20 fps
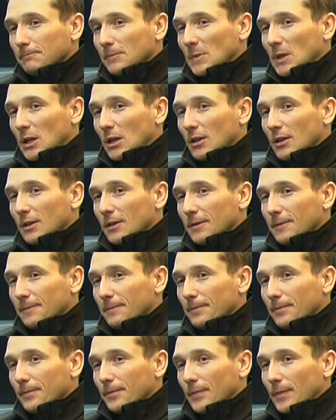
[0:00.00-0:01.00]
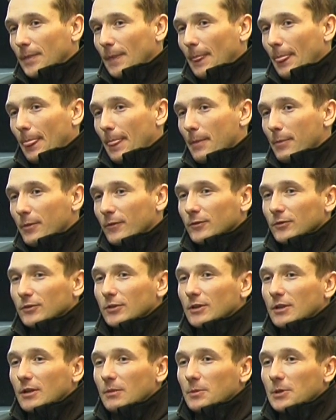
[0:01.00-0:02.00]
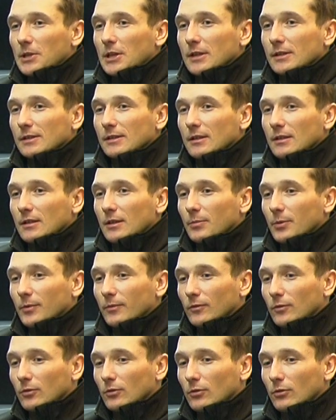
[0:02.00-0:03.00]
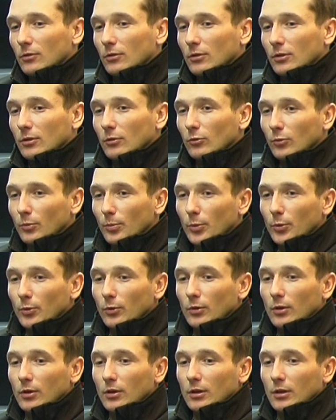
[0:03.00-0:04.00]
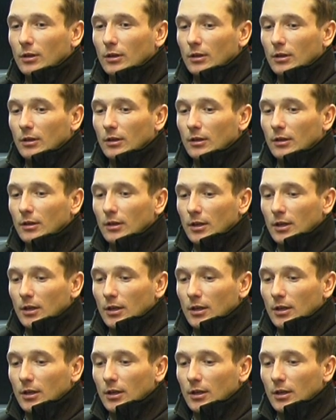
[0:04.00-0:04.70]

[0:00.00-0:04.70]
no ale na pewno determinacja, na pewno e, upór. E,